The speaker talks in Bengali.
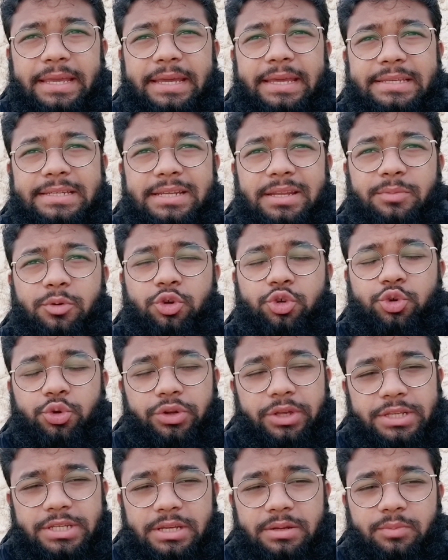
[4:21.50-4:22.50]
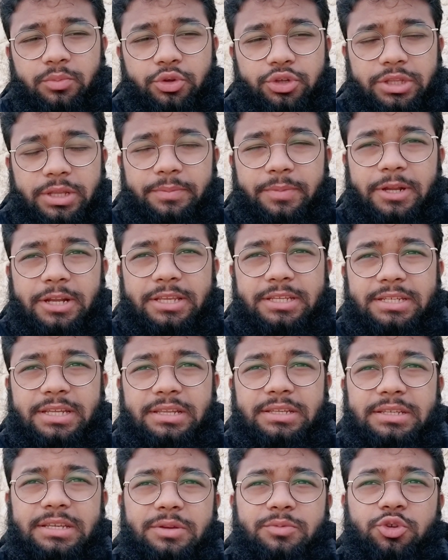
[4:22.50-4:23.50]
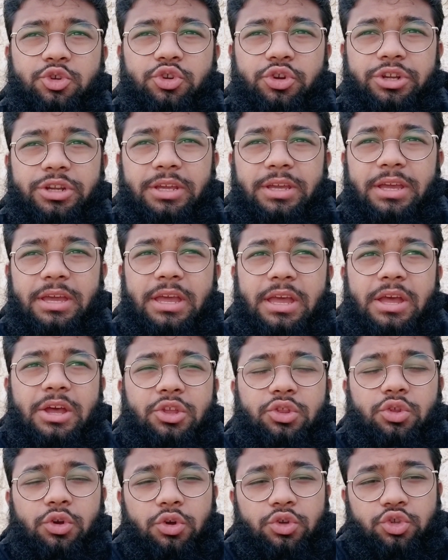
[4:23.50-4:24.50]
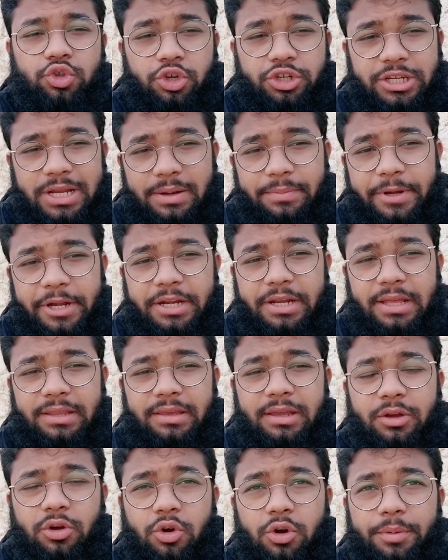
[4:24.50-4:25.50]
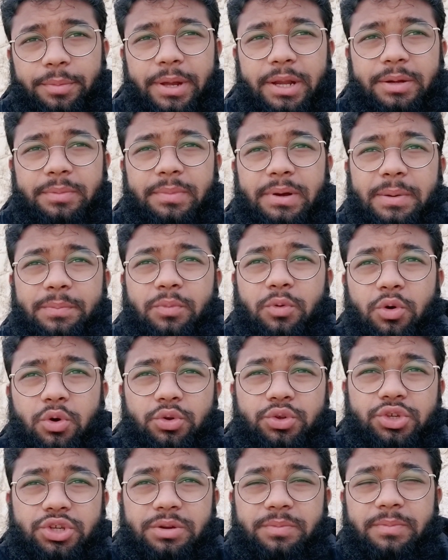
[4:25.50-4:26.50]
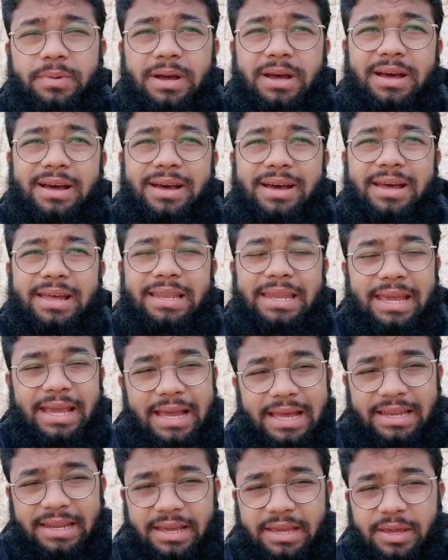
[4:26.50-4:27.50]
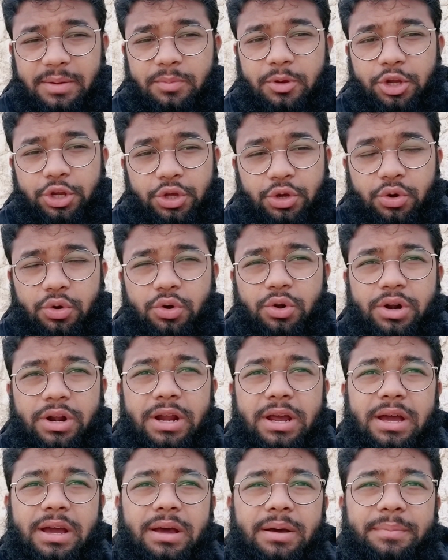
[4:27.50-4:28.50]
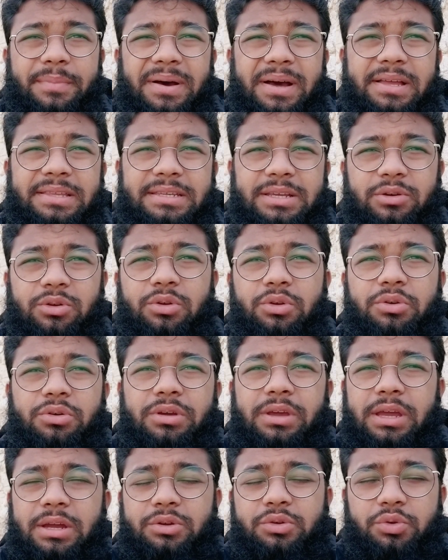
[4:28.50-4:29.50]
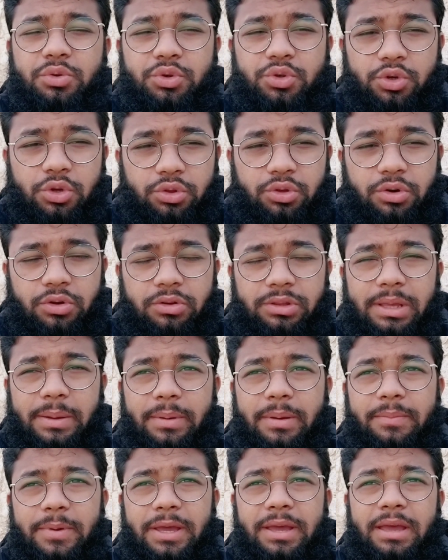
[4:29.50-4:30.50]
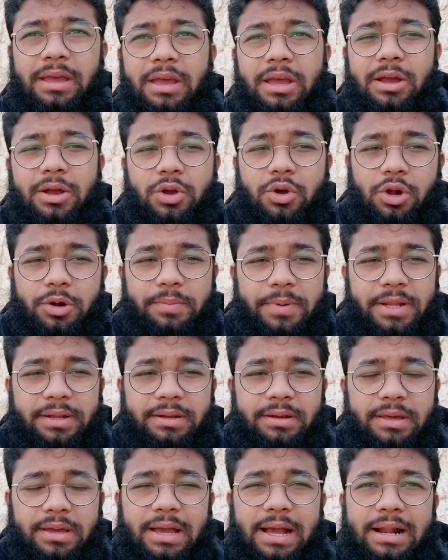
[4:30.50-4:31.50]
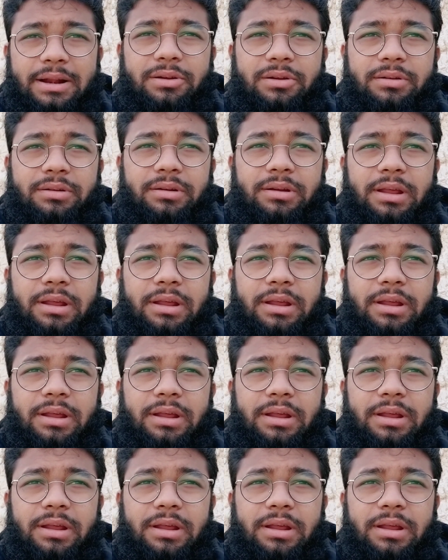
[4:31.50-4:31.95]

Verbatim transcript: দেখেছেন এবং শুনেছেন বুঝতে পেরেছেন যে বিষয়টি তো সোশ্যাল মিডিয়াতে কমেন্ট বা পোস্ট বা লেখালেখি ভিডিও করা বা যেগুলো একটু সতর্কতাভাবে করবেন কারণ